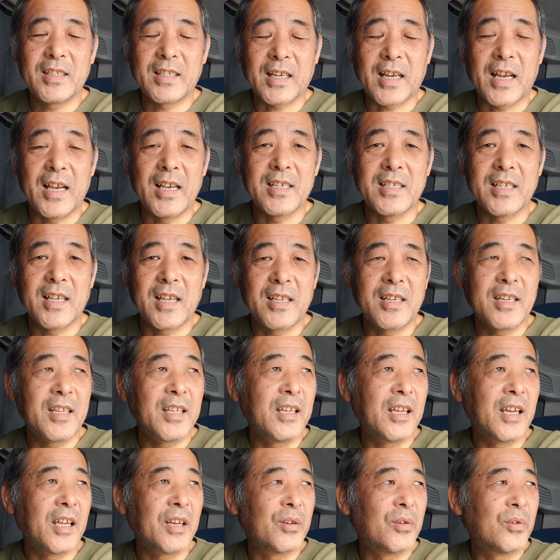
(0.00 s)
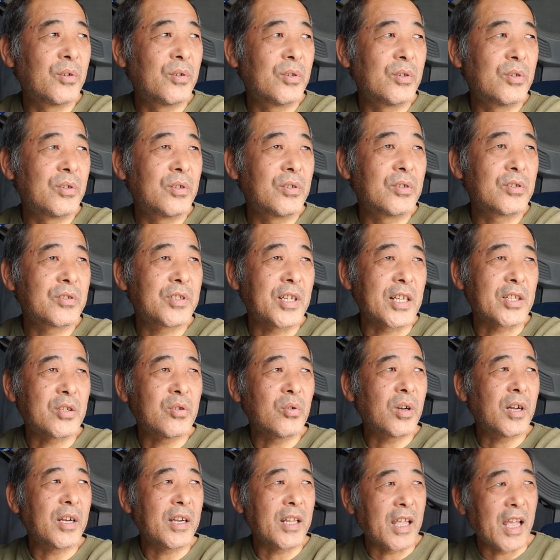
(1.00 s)
いた会社にね、あのー、社
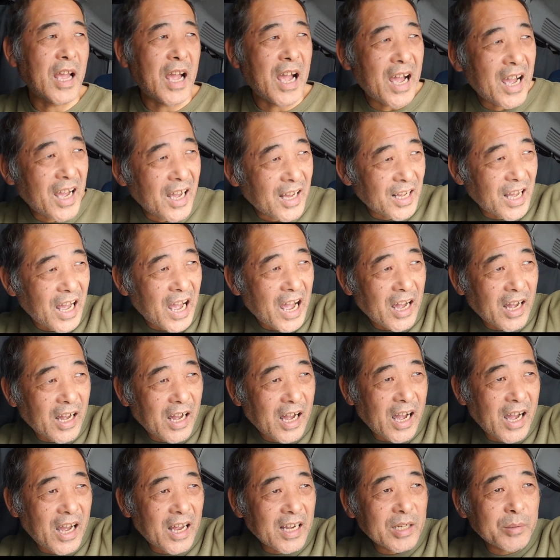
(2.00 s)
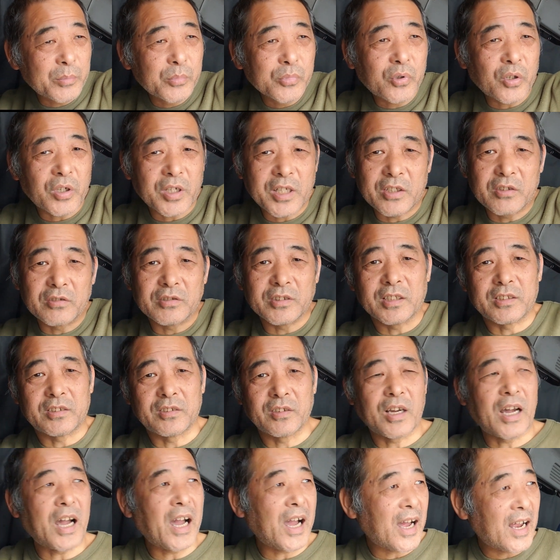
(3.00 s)
長がね、あ、あの向こうにいるんです
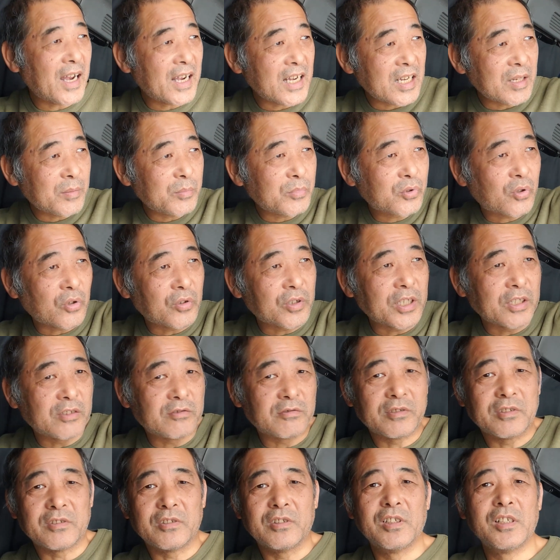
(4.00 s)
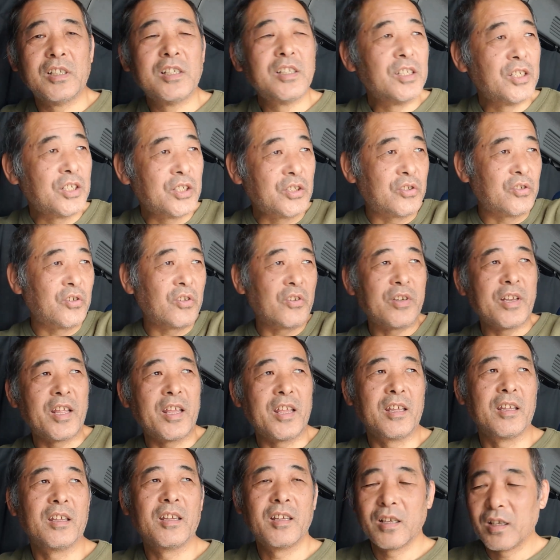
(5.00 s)
よ。あー、向こうにいる、いるのに
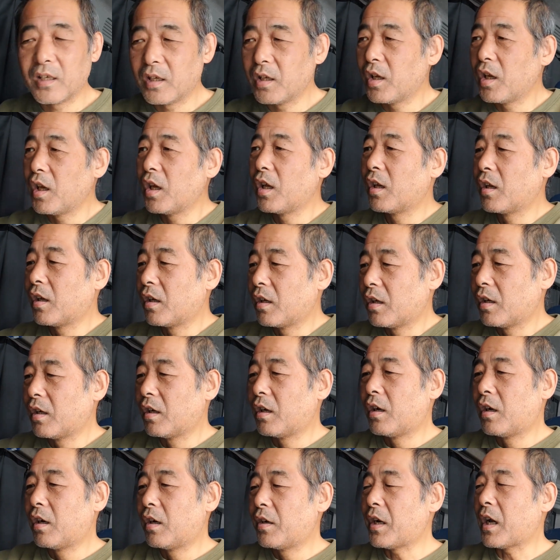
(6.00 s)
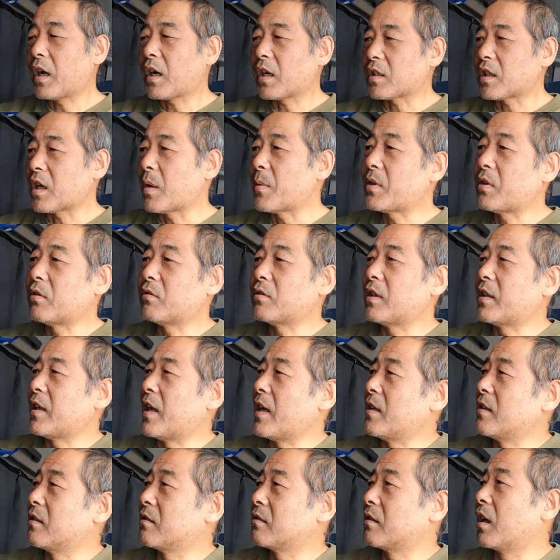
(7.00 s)
ね、なんか喋ってるじゃ
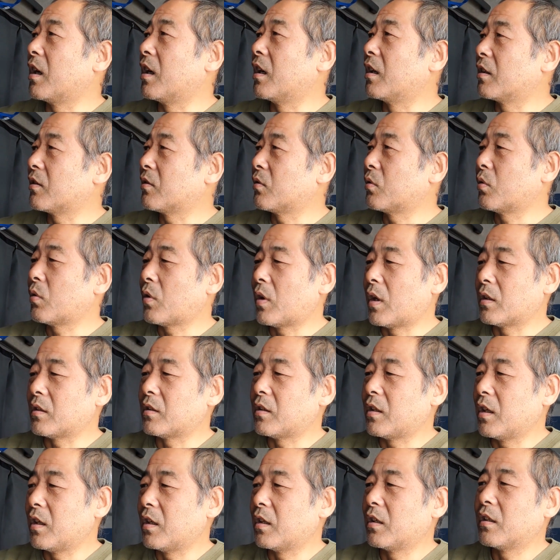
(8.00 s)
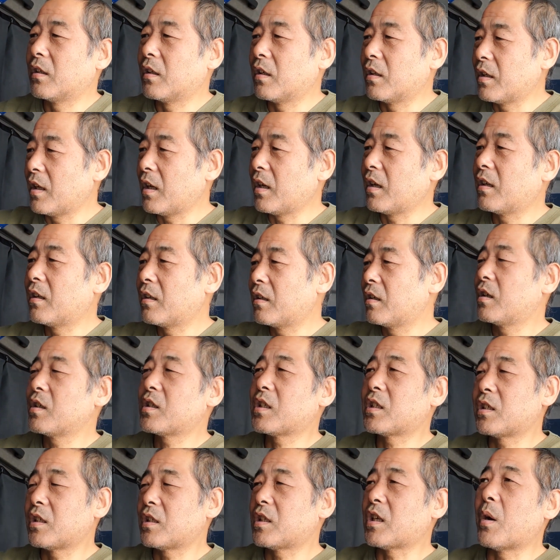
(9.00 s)
ないですか。こうやって、ね。
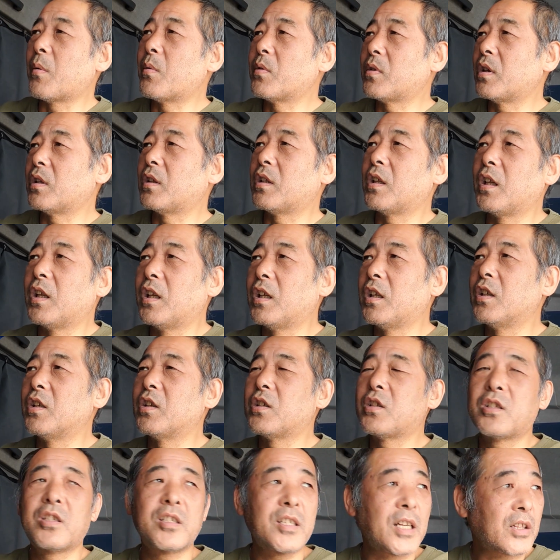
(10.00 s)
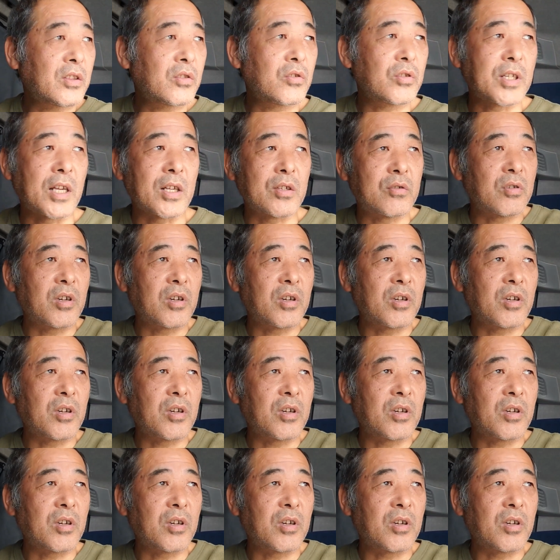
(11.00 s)
喋ってて、チラッと社